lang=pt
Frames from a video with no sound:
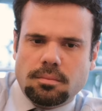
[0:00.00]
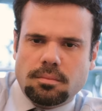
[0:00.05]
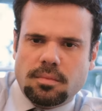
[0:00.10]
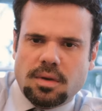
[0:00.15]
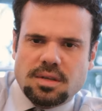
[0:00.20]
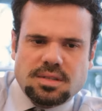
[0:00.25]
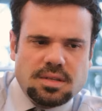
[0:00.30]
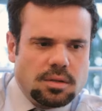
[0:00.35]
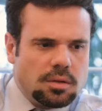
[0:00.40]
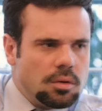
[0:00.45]

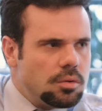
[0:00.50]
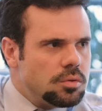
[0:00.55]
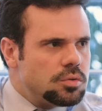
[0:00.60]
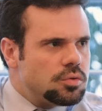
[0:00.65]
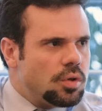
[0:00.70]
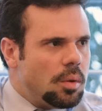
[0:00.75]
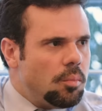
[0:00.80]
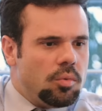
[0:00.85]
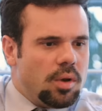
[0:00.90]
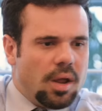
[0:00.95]
Mas então
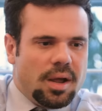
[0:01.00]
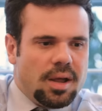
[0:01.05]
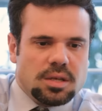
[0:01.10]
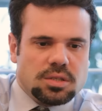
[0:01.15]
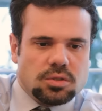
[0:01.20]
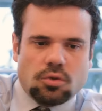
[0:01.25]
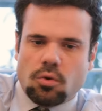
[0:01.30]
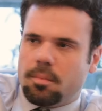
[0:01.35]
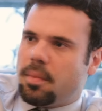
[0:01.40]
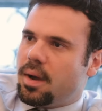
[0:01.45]
sua mulher
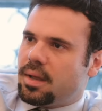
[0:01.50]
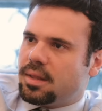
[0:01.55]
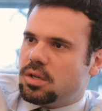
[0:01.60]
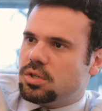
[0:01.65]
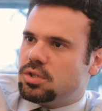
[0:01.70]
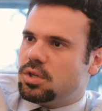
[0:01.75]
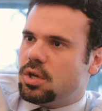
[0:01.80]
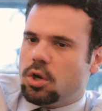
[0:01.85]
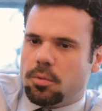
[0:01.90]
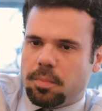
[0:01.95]
gastou um
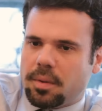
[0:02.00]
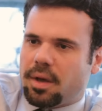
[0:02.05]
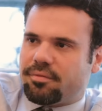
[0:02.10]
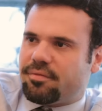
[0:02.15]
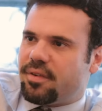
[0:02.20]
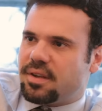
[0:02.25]
baita dinheiro, porque a